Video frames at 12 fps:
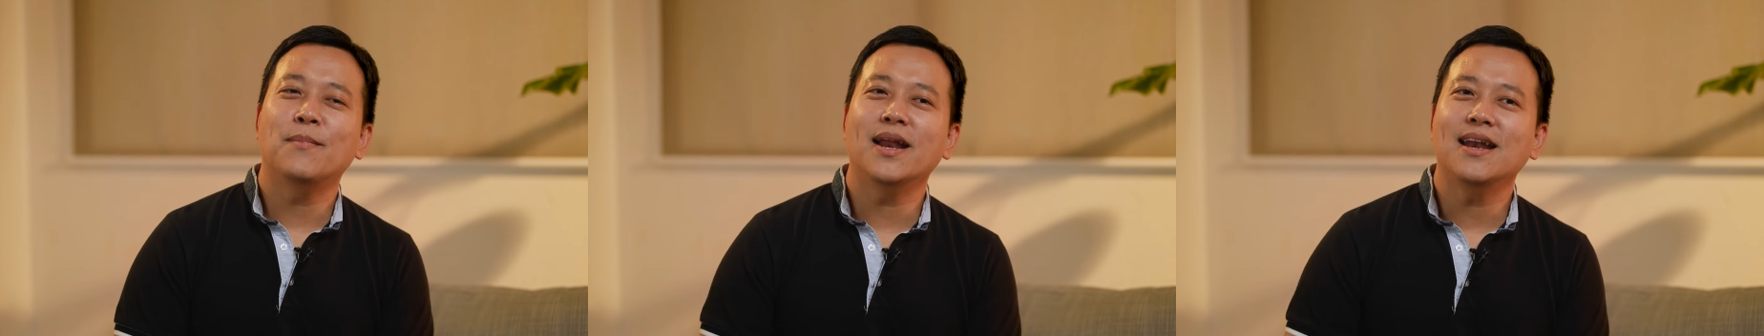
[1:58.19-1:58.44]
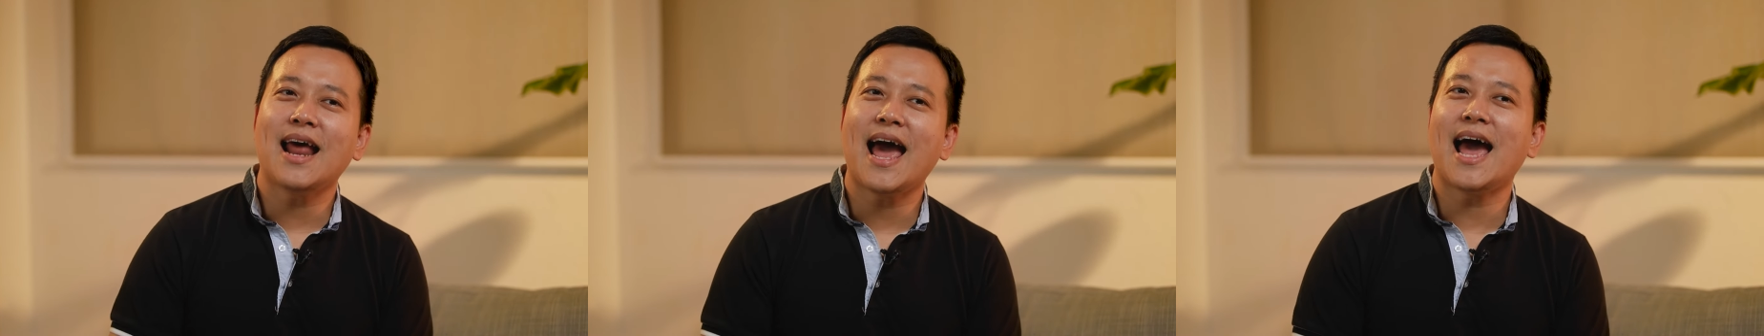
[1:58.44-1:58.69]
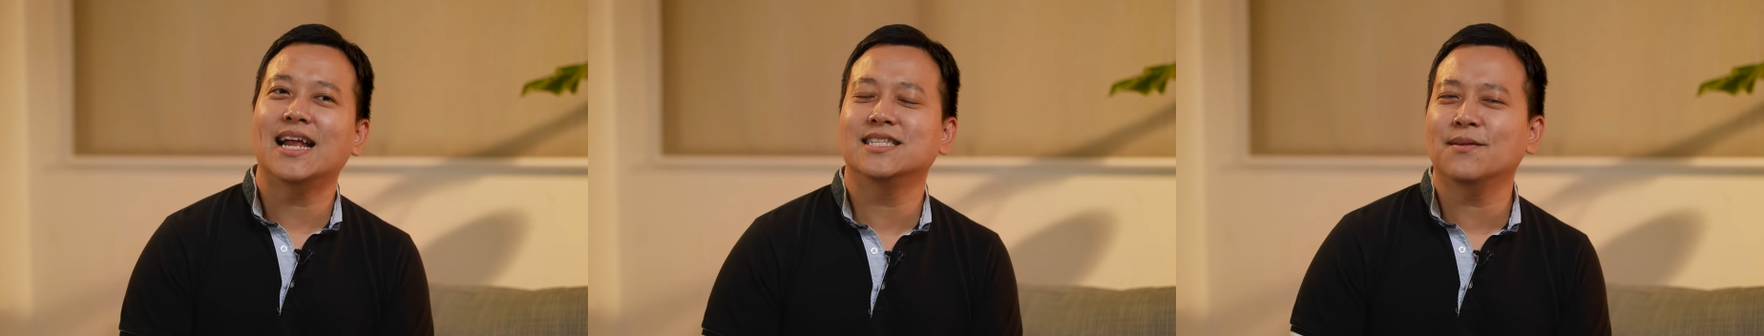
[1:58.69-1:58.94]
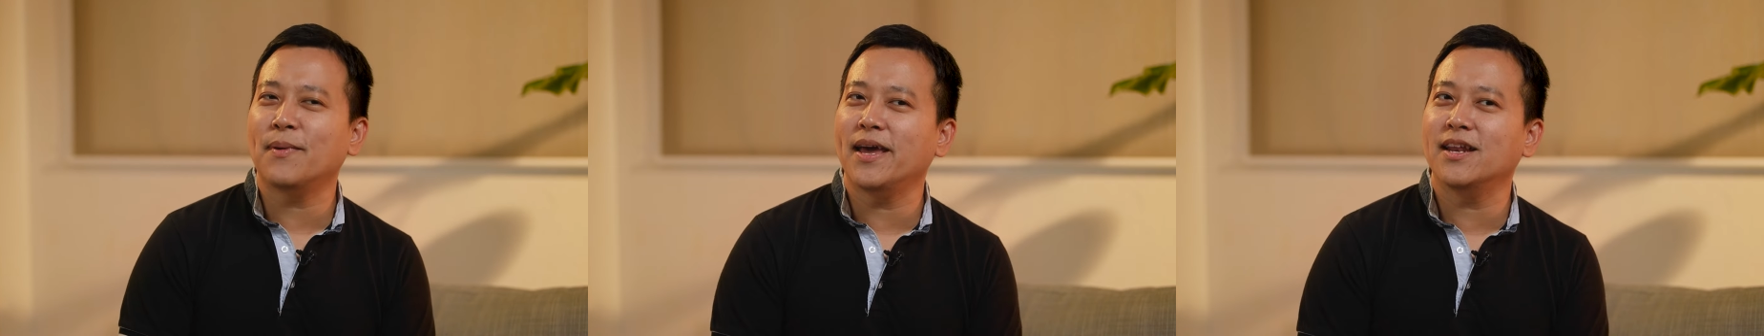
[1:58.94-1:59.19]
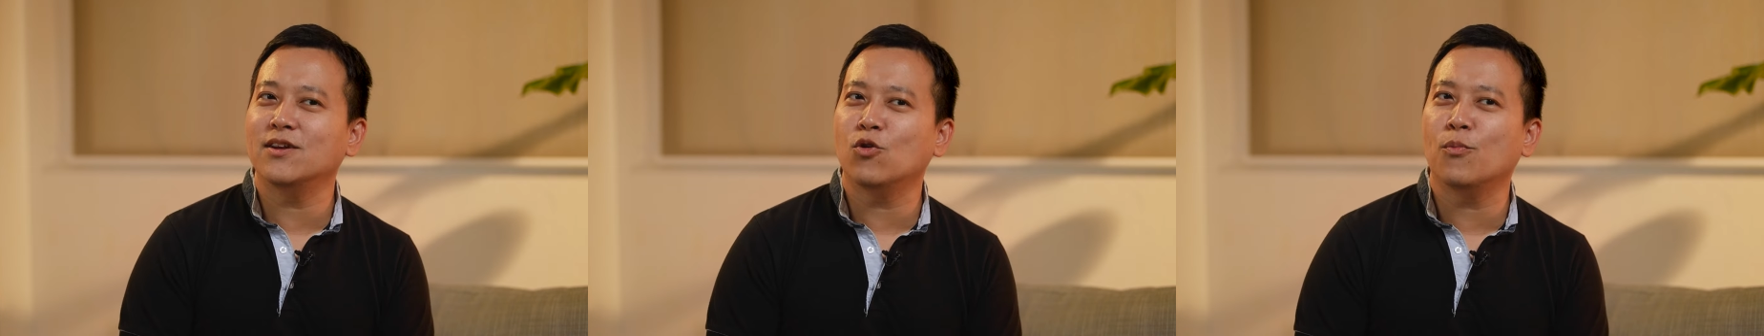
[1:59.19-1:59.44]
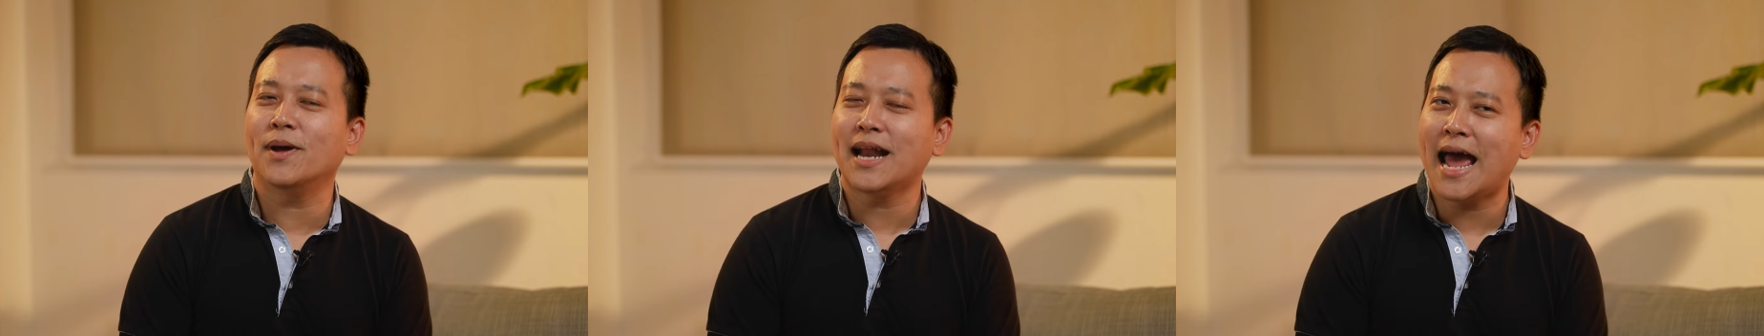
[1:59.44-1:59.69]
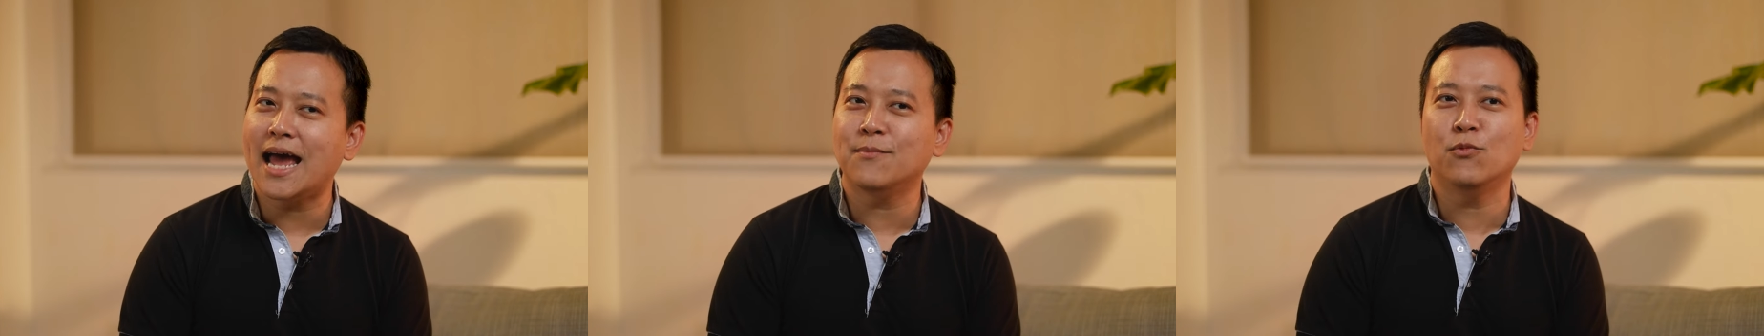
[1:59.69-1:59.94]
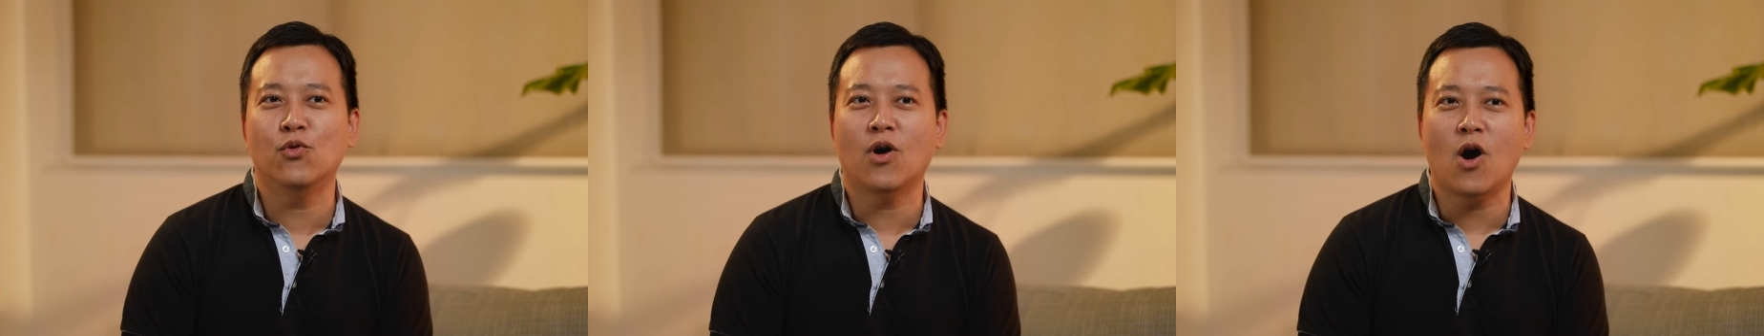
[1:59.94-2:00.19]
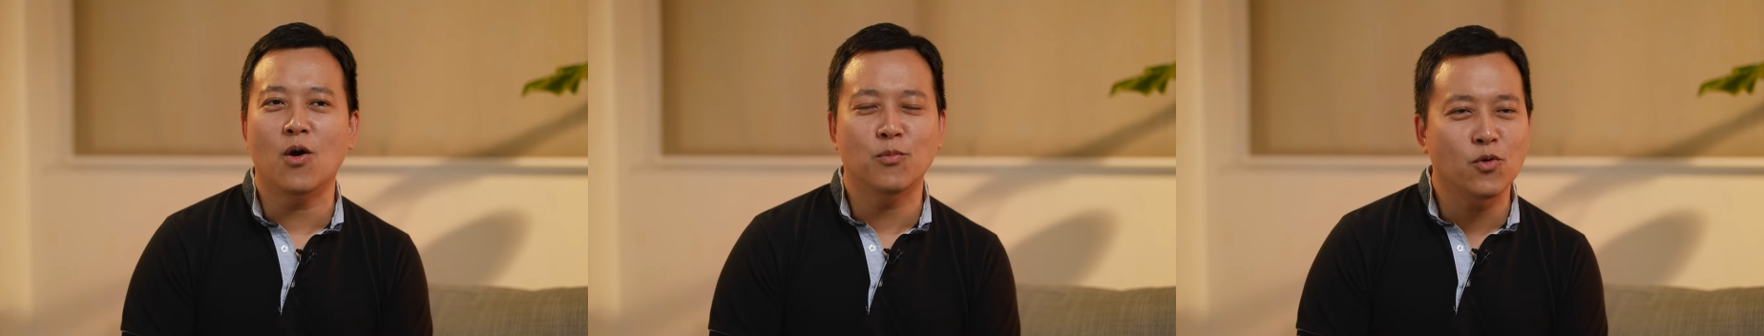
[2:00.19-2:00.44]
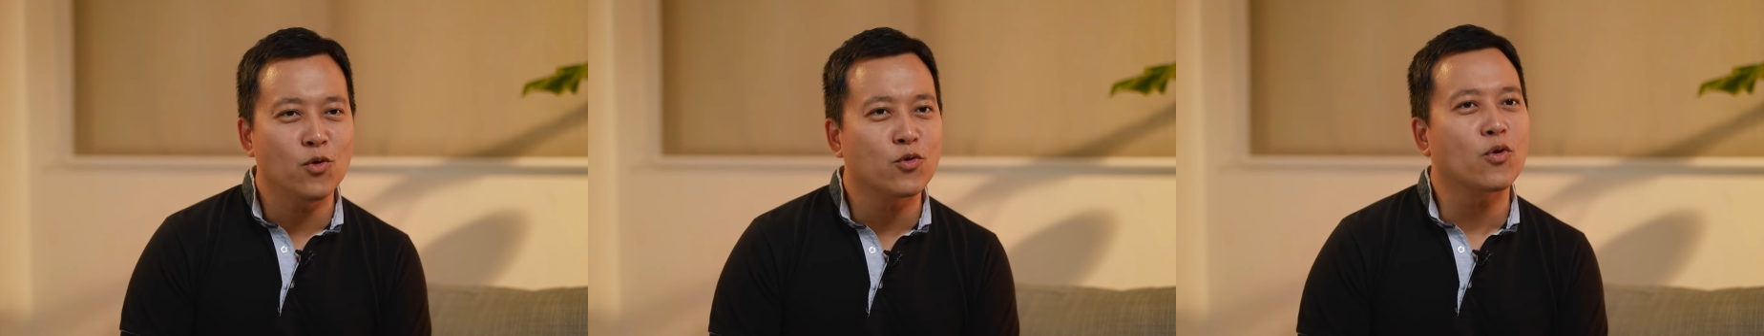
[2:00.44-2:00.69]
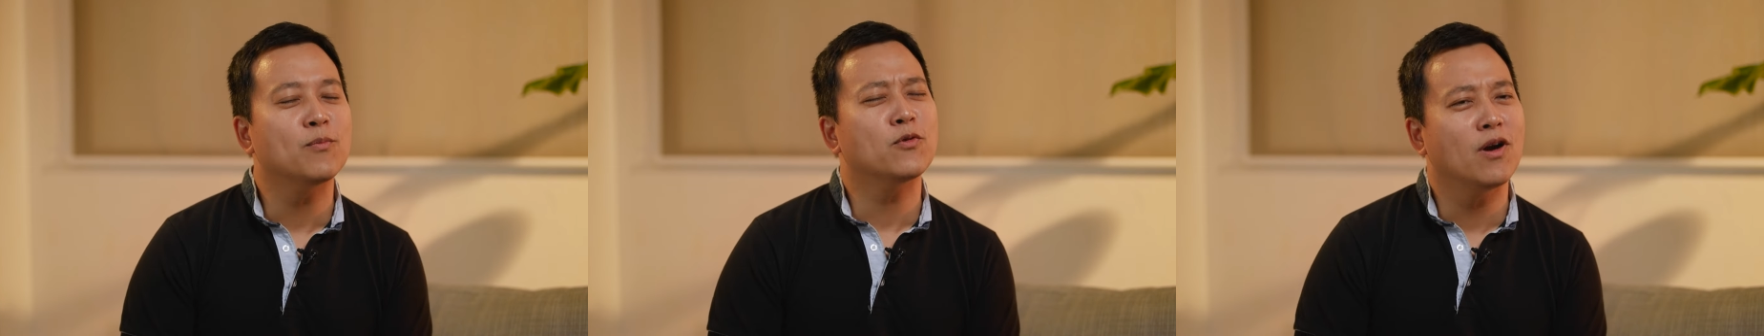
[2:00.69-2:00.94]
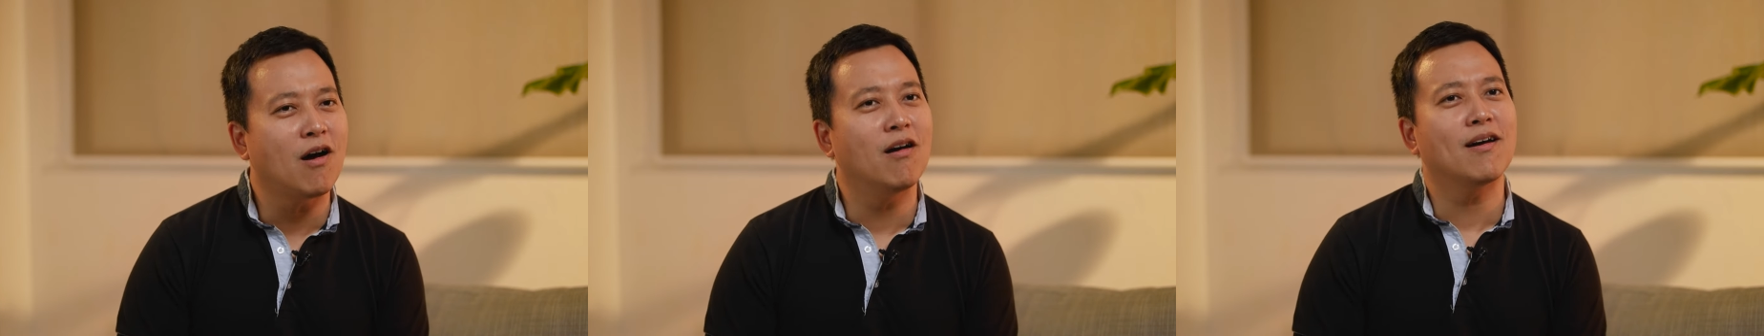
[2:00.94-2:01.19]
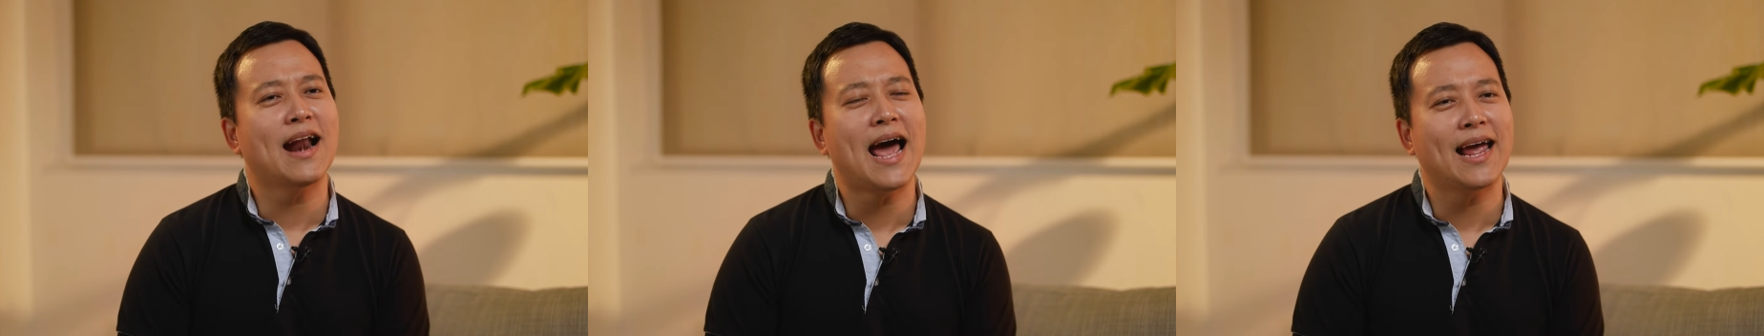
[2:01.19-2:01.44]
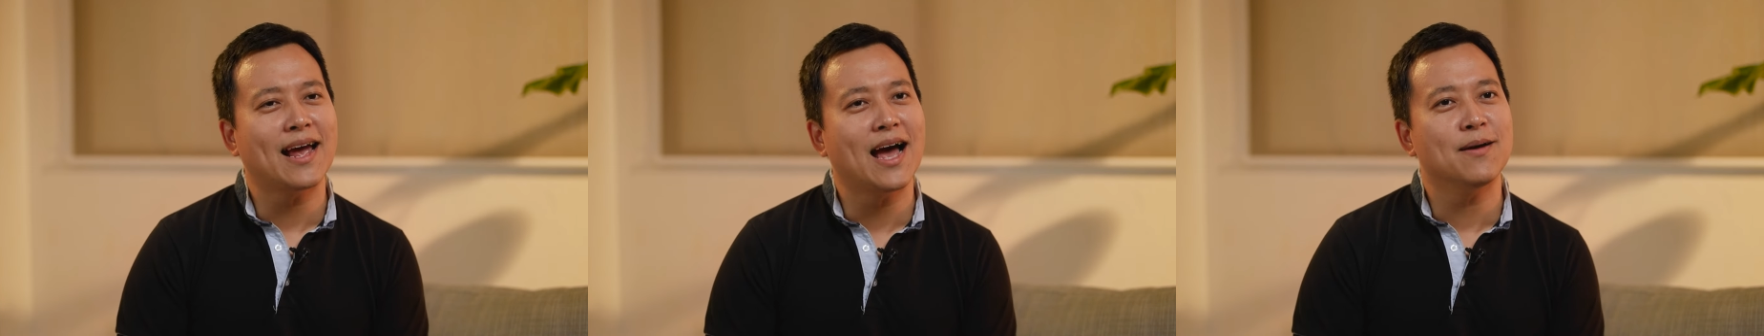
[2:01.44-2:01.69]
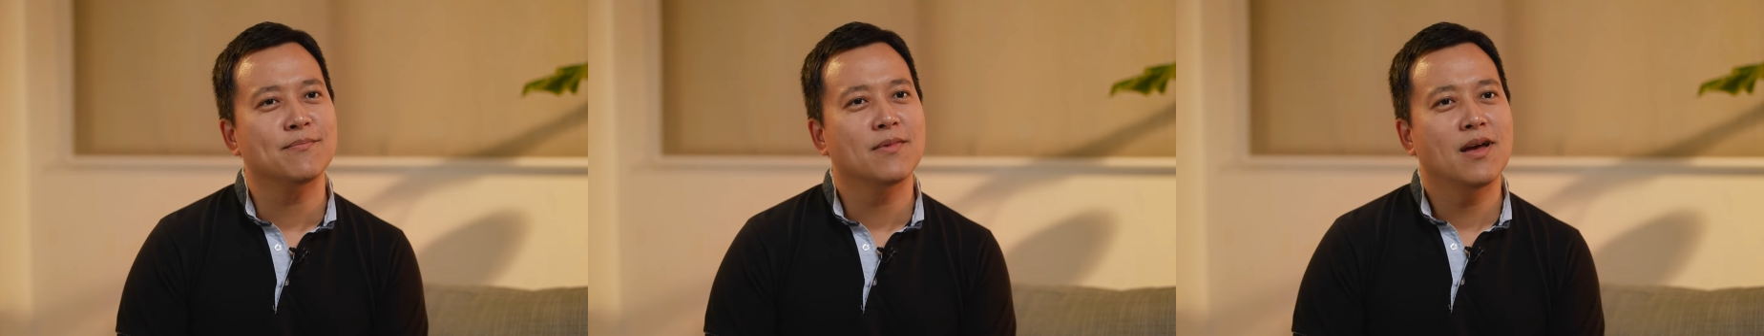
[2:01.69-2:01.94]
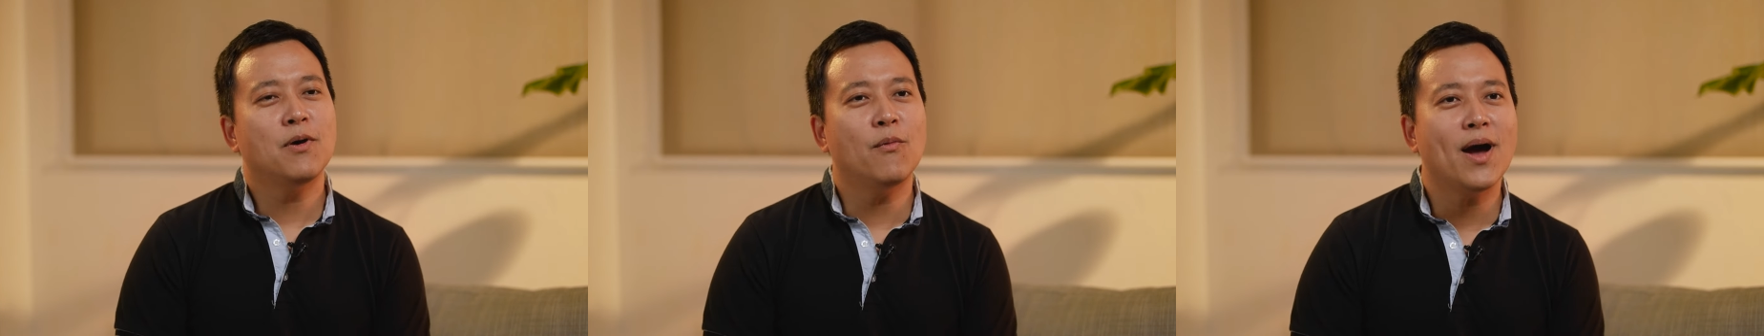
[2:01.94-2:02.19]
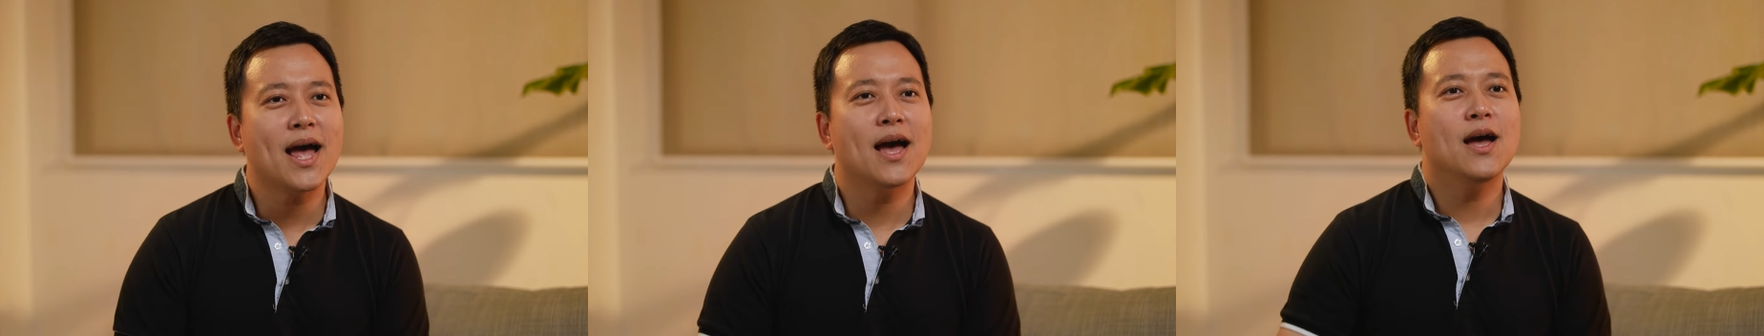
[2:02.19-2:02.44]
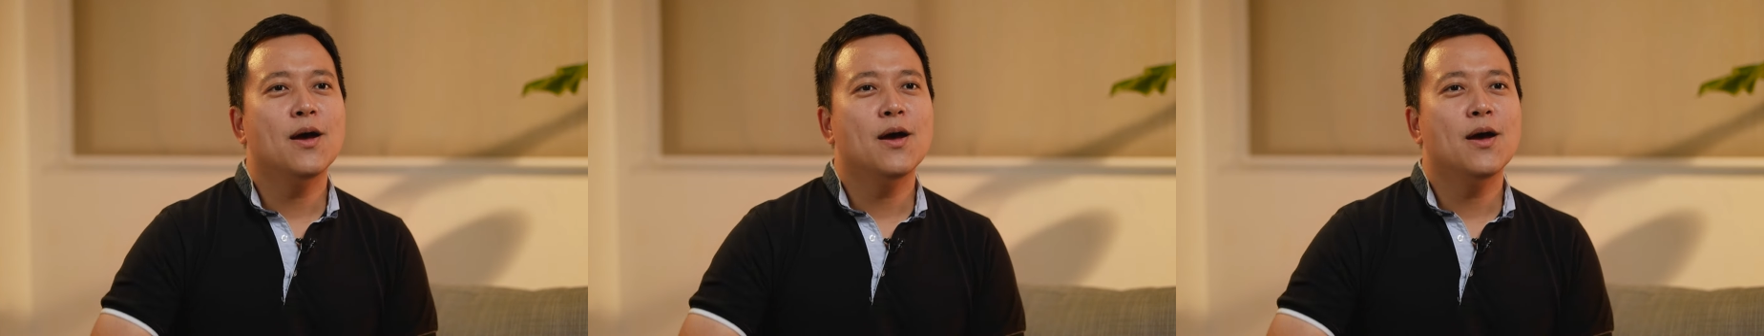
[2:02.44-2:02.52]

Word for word: มันอาจจะเป็นอุปทานหมู่ของผู้ร่วมทดลองก็ได้ครับเพราะว่า